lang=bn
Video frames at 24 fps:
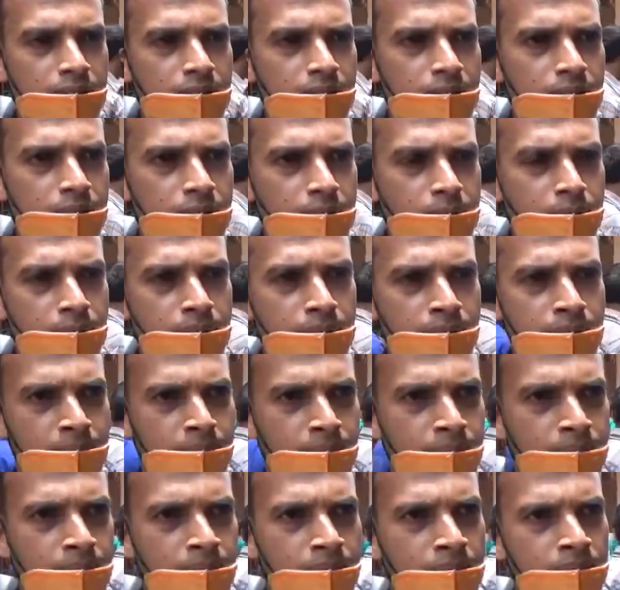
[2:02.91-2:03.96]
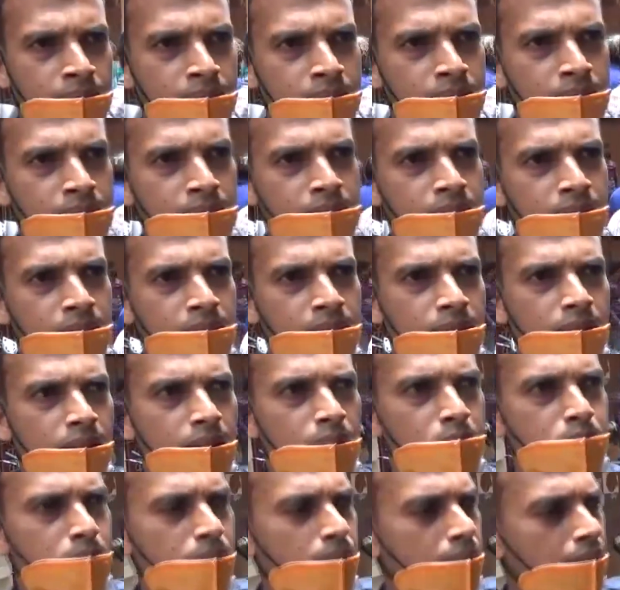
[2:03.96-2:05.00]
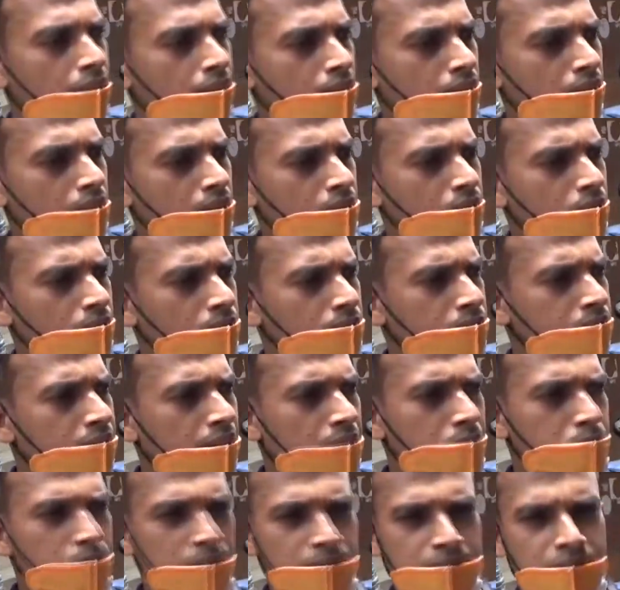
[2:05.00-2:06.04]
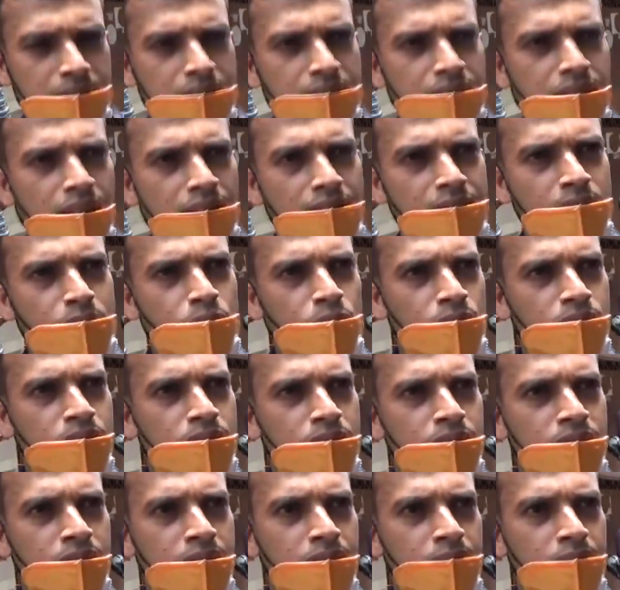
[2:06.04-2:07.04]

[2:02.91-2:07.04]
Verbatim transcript: বকেয়া বিল মানে বেতন আপনাদের আমরা এখন চার মাসের রানিং চলছে